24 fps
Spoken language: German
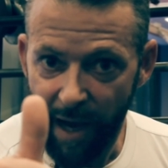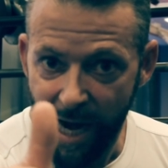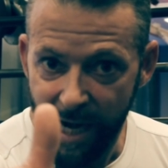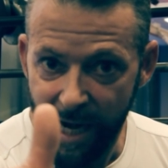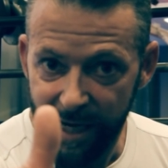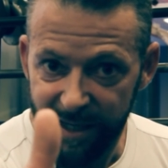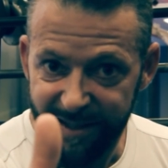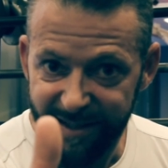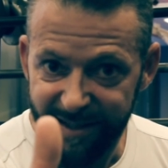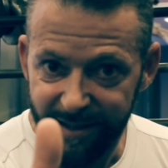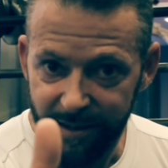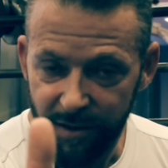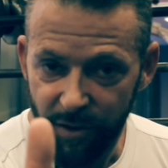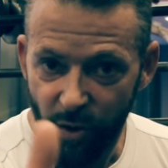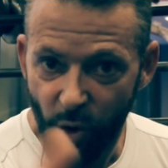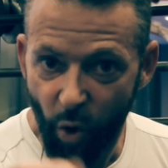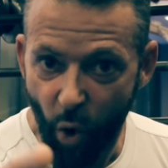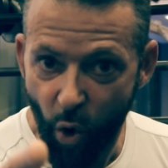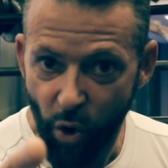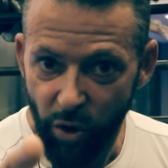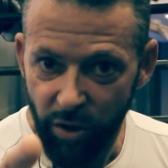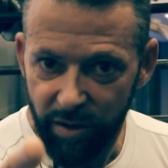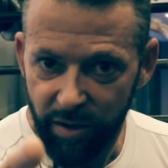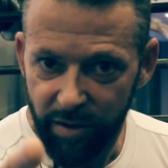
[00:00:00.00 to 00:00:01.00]
ältesten
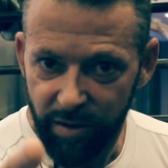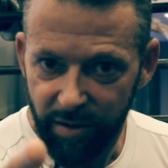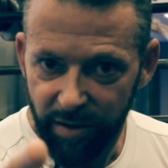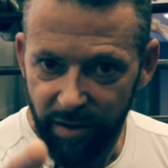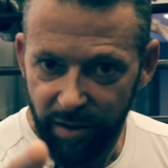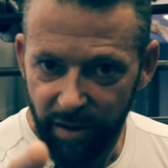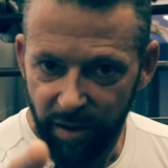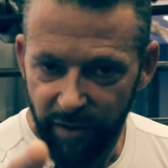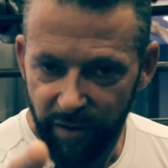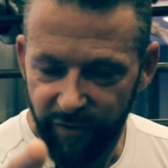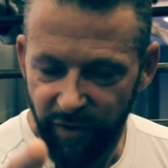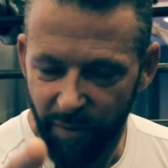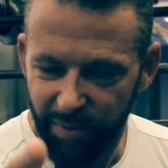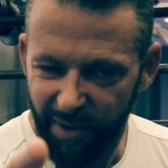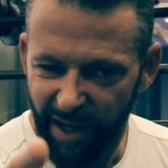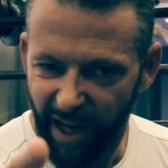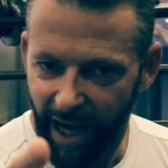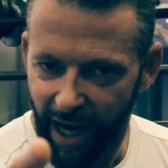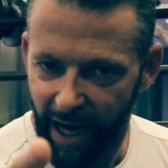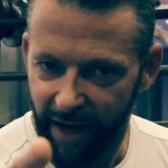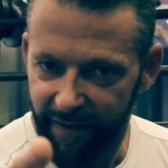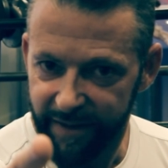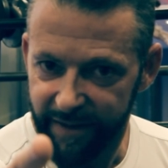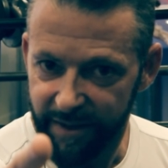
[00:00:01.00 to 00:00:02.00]
und vom
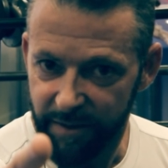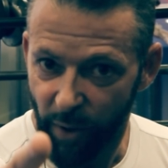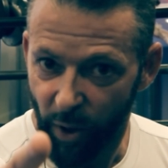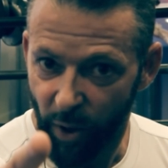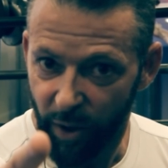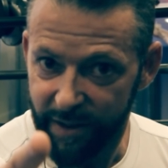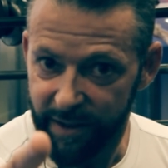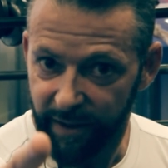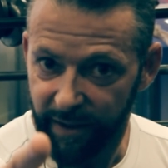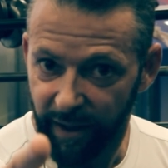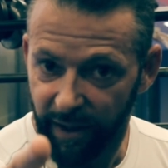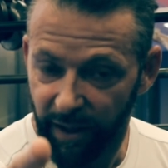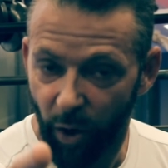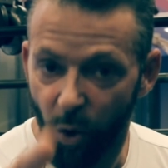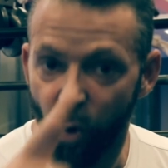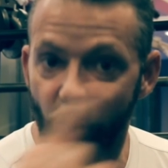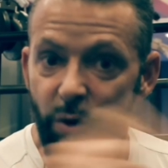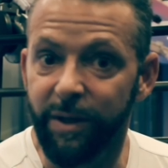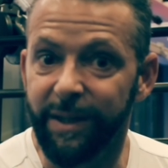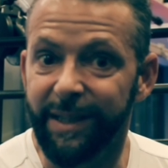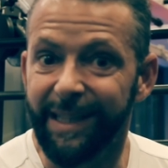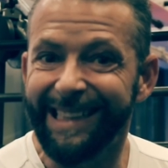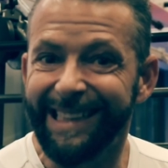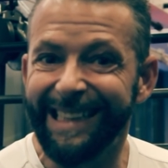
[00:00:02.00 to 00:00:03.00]
gereiftesten Personal Trainer.
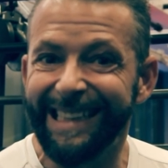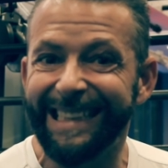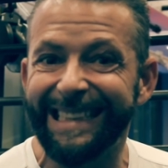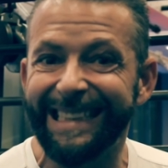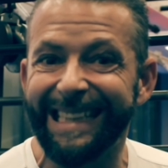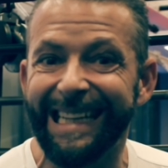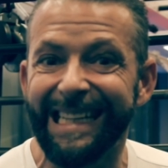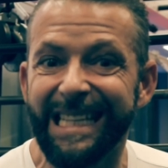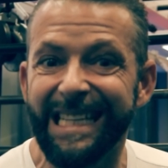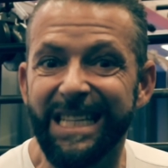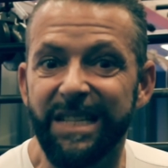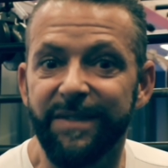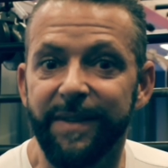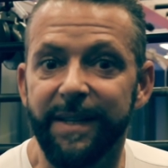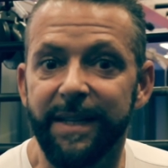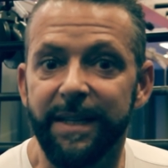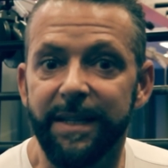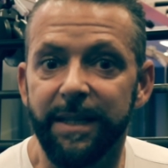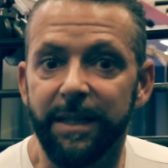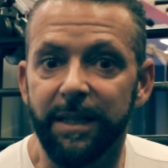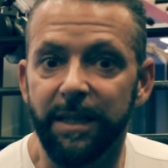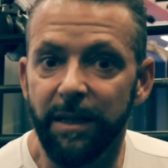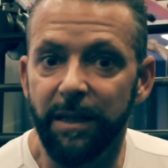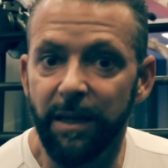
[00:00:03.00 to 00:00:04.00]
Und ganz
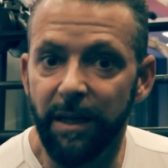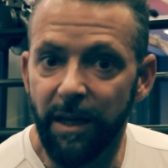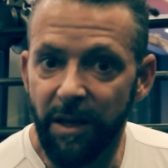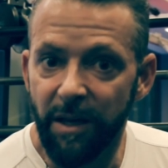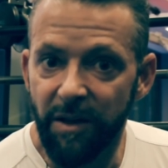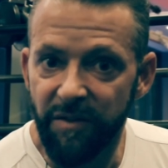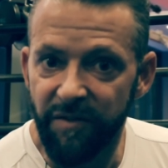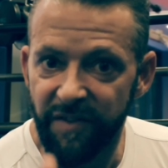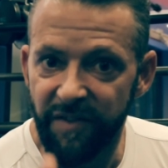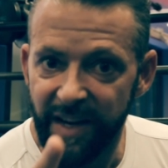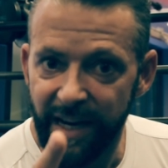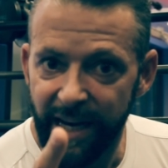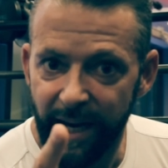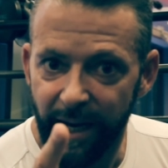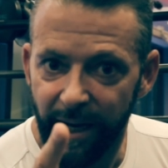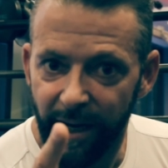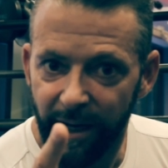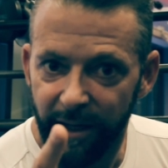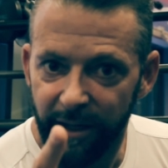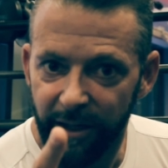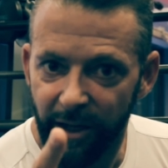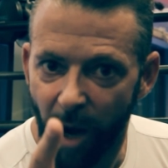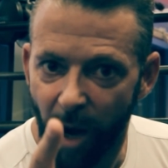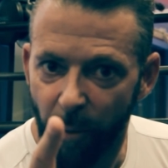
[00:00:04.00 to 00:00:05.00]
wichtig,
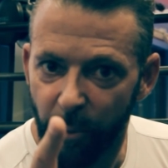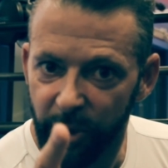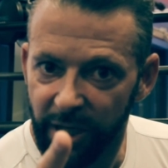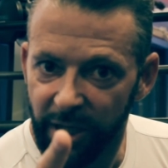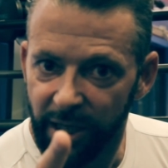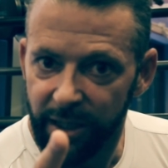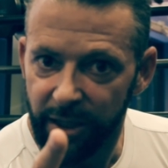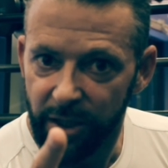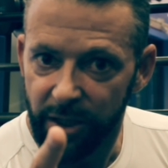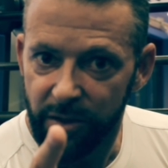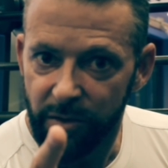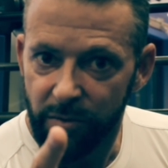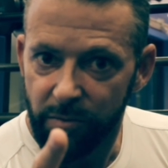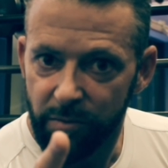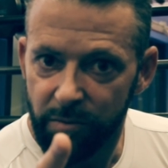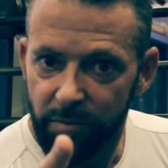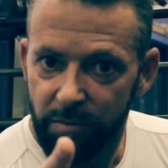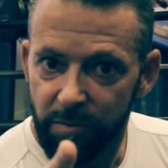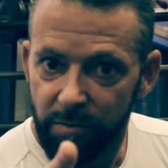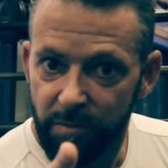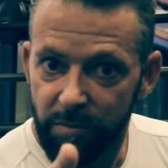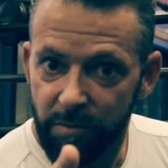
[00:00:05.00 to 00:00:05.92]
wehe, ihr abonniert nicht.